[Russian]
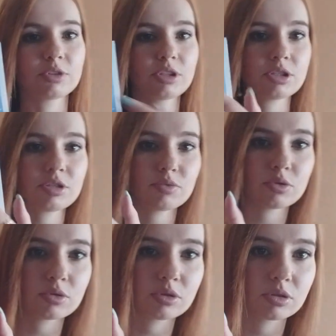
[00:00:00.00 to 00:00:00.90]
вот эти
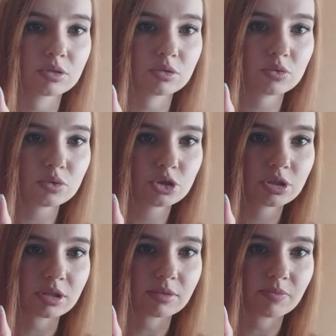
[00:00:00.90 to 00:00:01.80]
вот э,
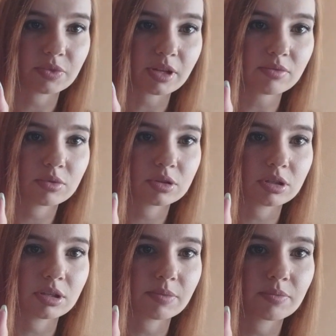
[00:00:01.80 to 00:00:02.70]
дужки, да, вот
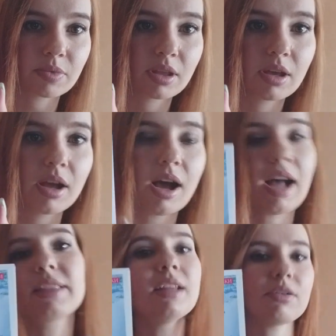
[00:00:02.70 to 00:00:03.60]
они.
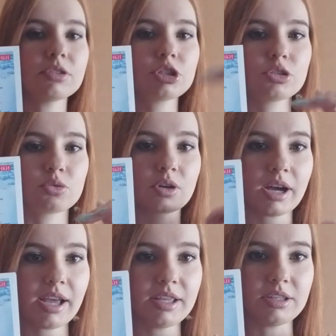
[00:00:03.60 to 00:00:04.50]
Одна выше,
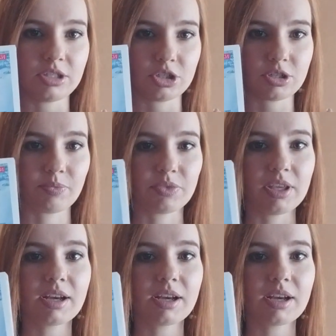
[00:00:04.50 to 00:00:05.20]
другая ниже. И